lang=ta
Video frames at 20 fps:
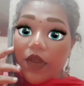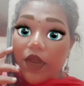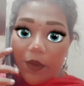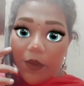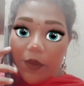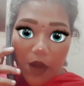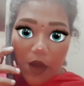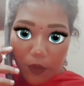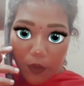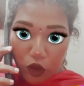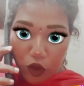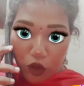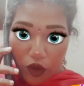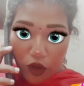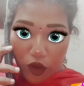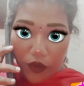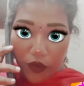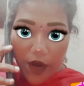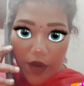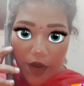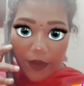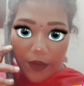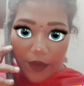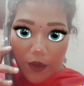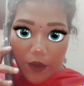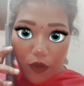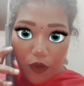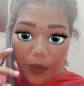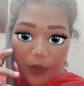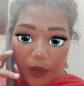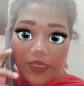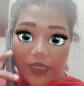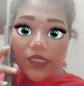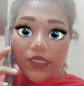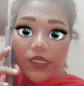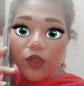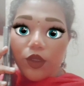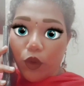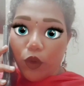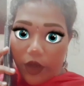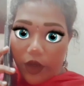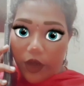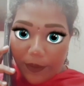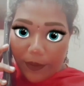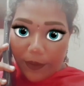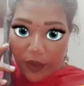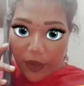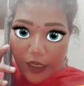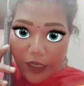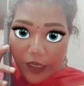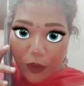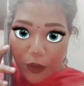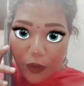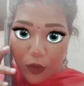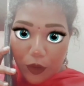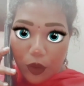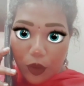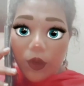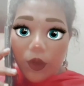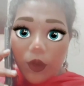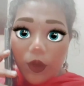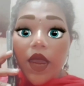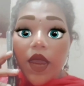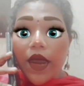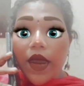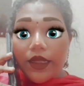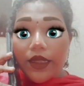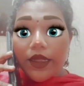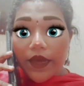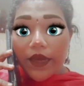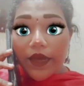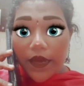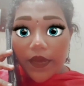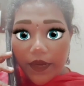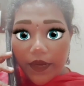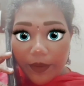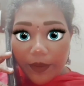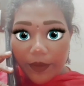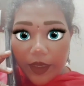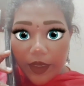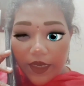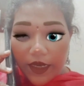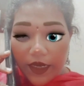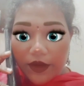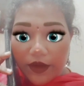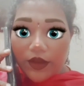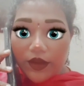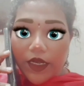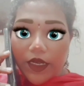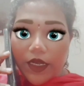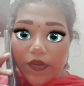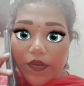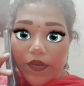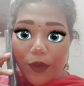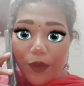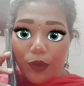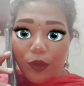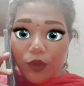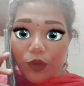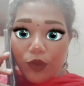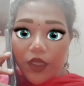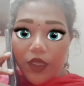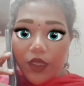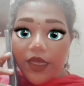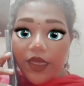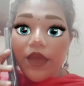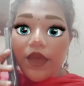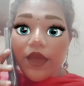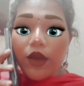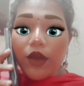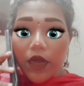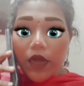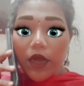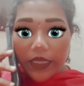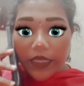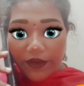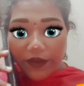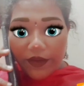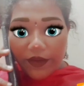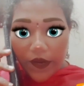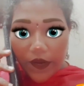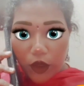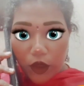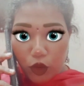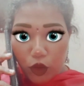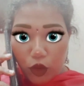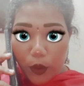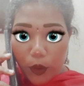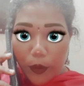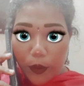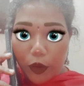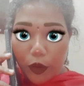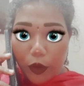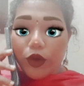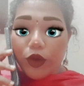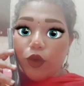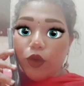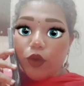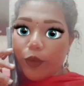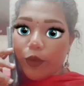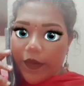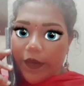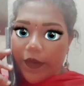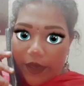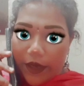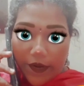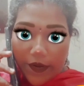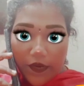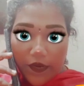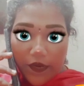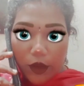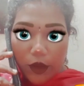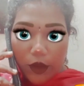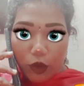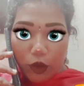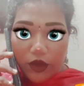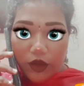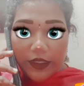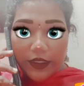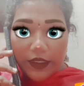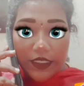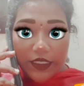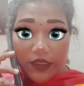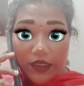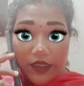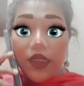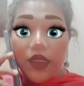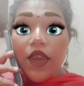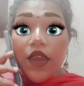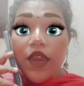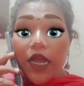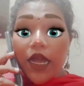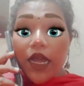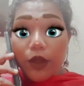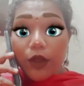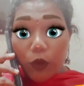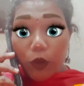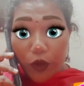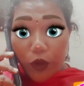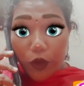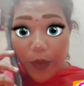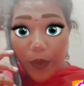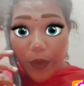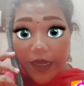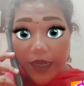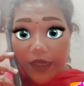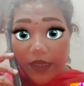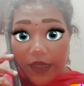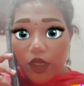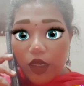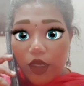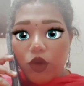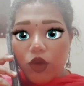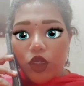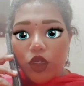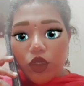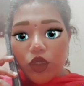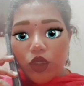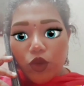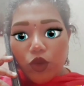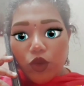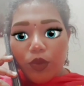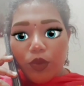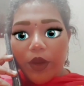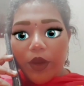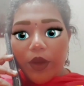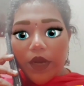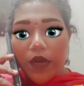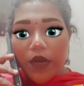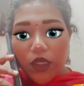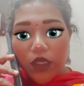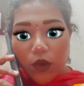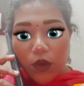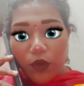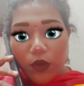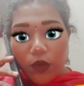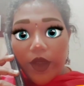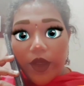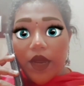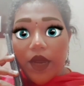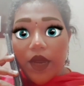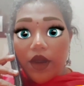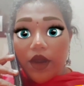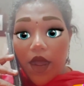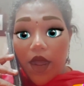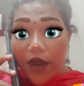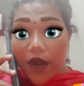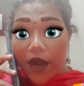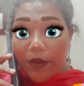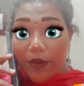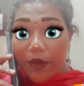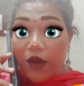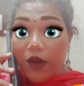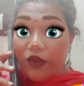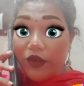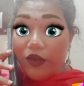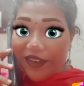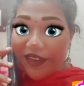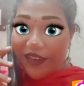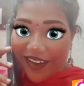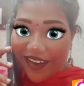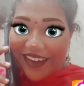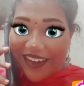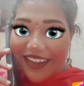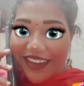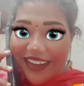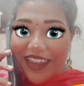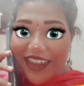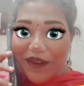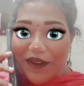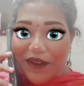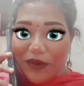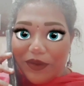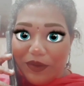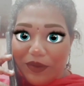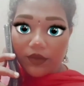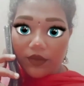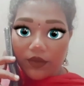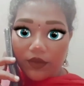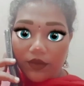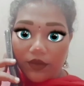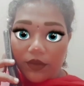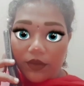நம்ம அமுதுனவ அடைமாவு மிக்ஸ் ஒரு டம்ளர் எடுத்துக்கோ அதே டம்ளர் அளவு தண்ணி ஊற்றி தேவையான உப்பு போட்டு ஒரு மணி நேரம் நல்லா ஊற வச்சிரு அந்த ஒரு மணி நேரத்தில் உனக்கு சூப்பராக சுவையான அடைமாவு ரெடியாக இருக்கும்